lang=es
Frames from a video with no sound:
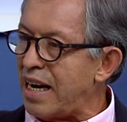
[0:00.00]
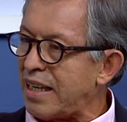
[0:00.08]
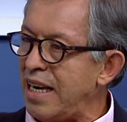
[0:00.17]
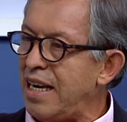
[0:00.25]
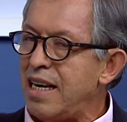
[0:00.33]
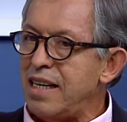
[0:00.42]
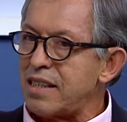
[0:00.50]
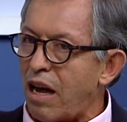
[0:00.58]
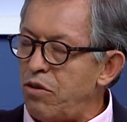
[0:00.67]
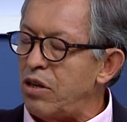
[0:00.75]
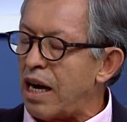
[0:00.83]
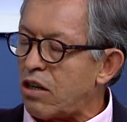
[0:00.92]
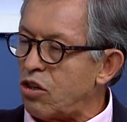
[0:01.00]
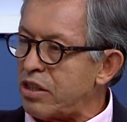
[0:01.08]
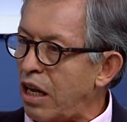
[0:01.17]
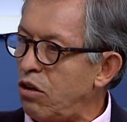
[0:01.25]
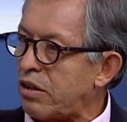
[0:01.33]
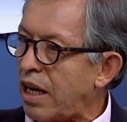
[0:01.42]
aquí, ¿sabe una
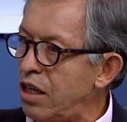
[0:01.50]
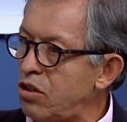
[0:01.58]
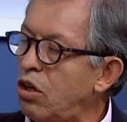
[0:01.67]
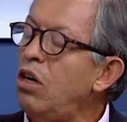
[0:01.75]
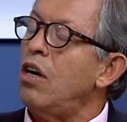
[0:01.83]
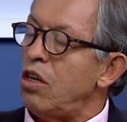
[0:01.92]
cosa lo que hizo